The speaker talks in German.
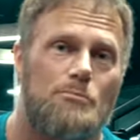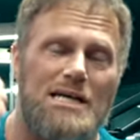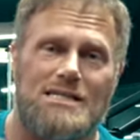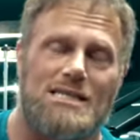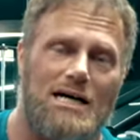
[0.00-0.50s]

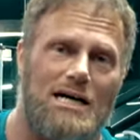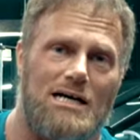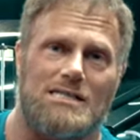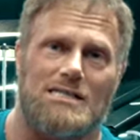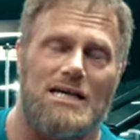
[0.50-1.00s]

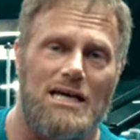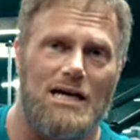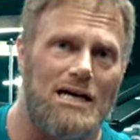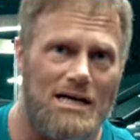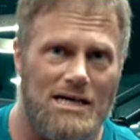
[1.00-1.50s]
BCAAs,
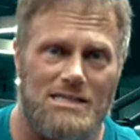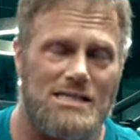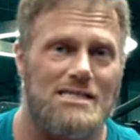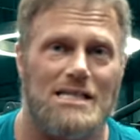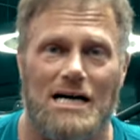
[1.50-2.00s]
EAAs,
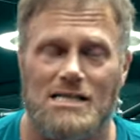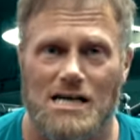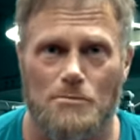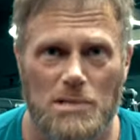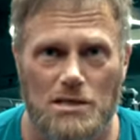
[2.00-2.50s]
das sind ja alles
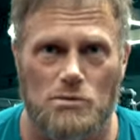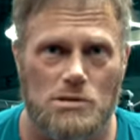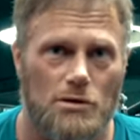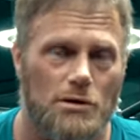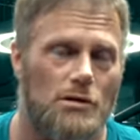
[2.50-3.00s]

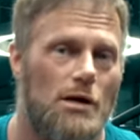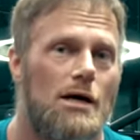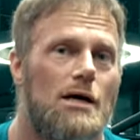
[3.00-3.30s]
Aminosäuren.